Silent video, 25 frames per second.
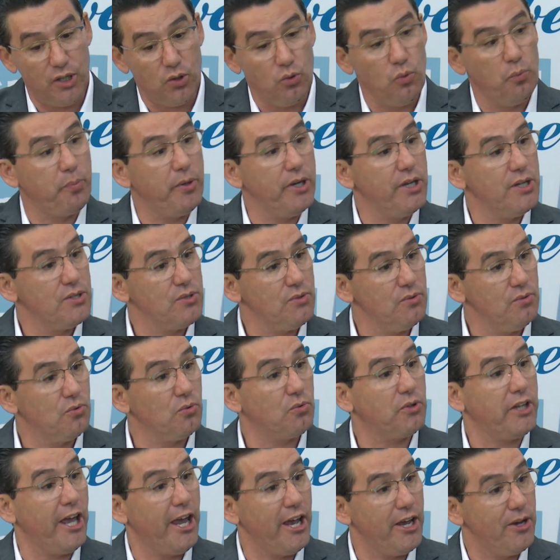no piso, no
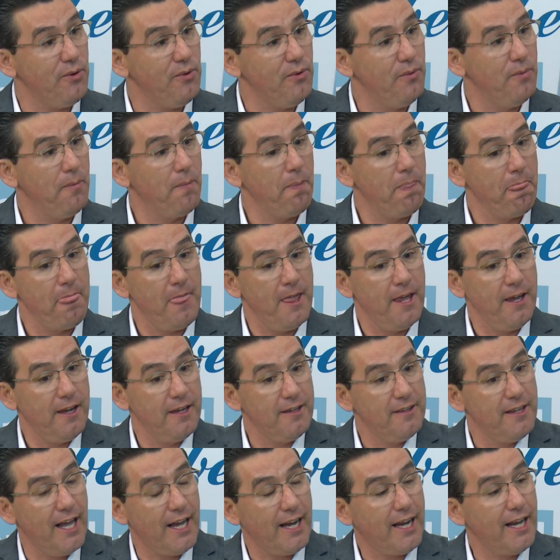térreo, e
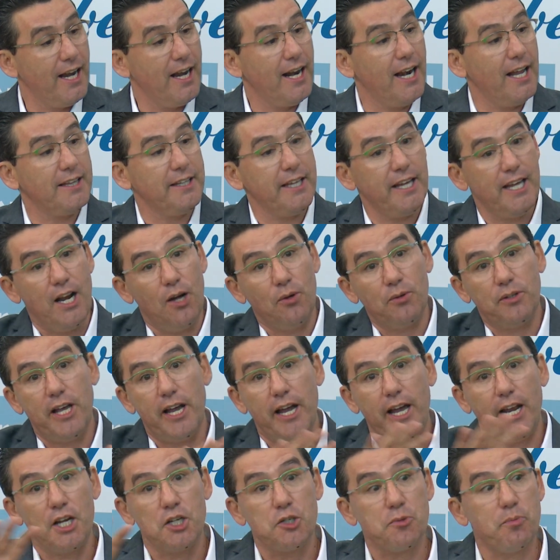naquela lateral tem
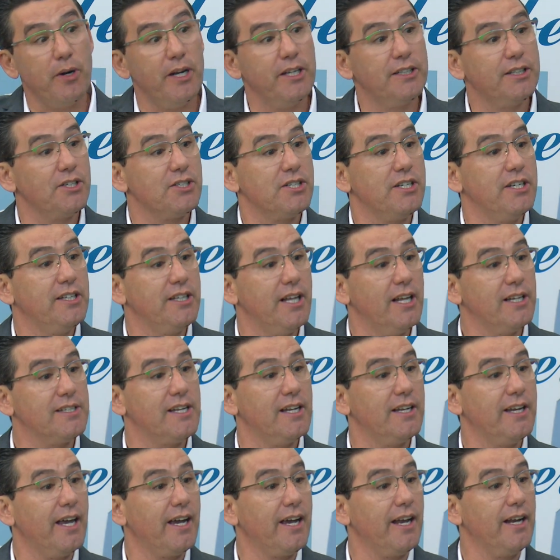aquelas plantas lindas
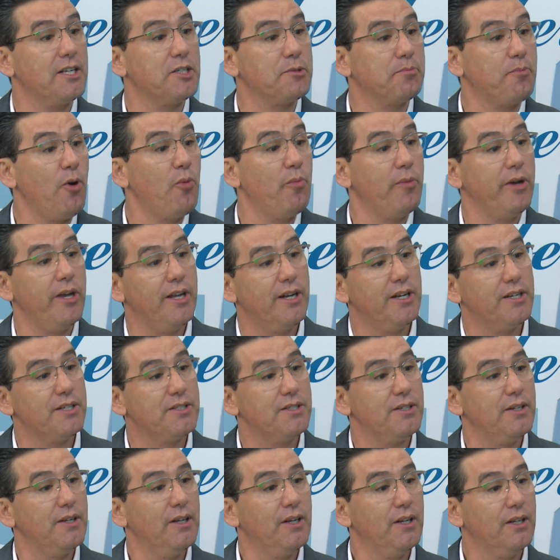ali, aquelas palmeiras
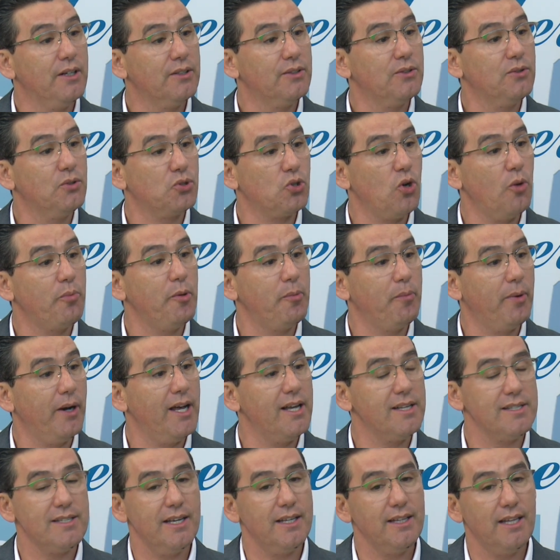do Shopping
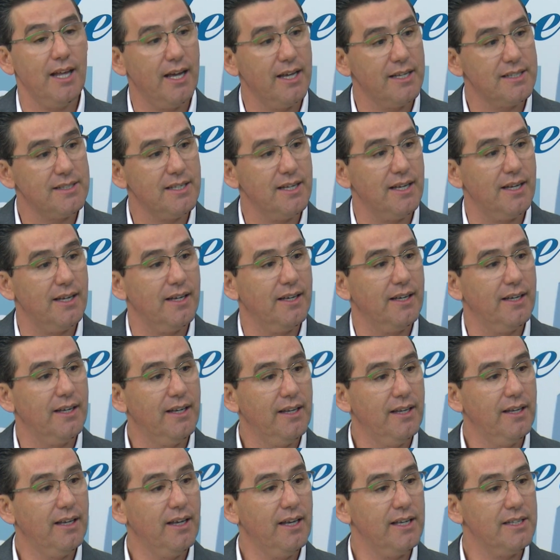Plaza, aí dá essa.
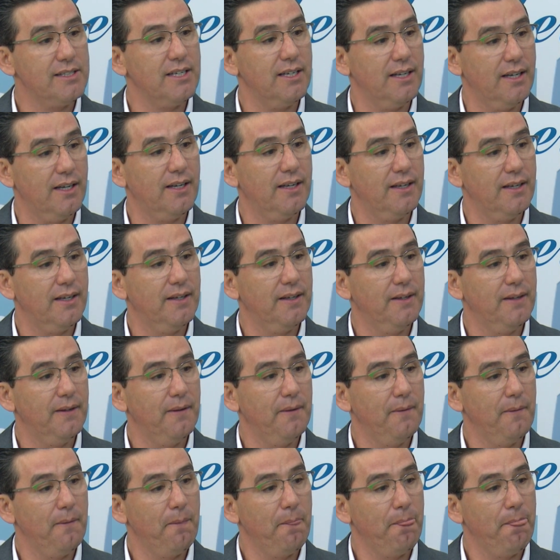essa... O
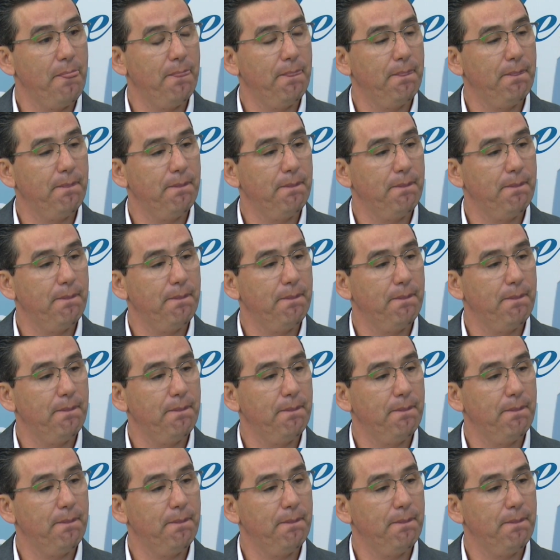cardápio